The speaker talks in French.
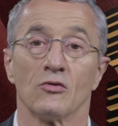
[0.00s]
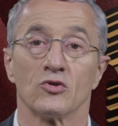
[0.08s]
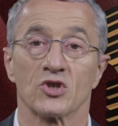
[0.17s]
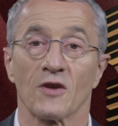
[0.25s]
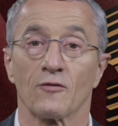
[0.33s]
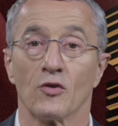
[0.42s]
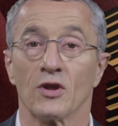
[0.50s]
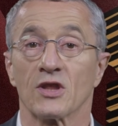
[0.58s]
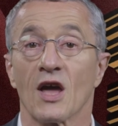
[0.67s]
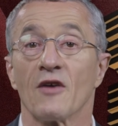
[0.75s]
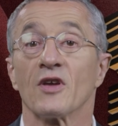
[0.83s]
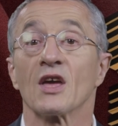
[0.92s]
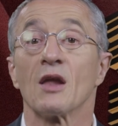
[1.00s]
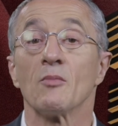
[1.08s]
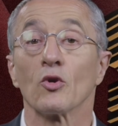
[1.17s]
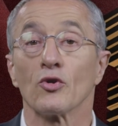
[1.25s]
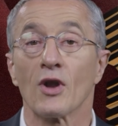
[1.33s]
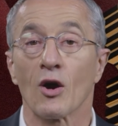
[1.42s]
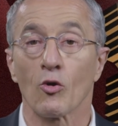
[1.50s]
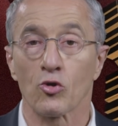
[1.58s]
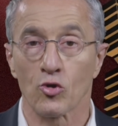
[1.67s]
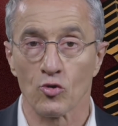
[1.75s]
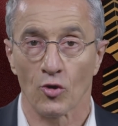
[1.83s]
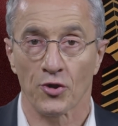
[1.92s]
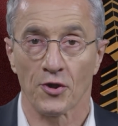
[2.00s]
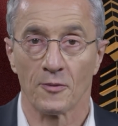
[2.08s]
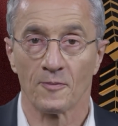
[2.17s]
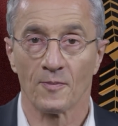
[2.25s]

le chef de l'État avait également de la ressource.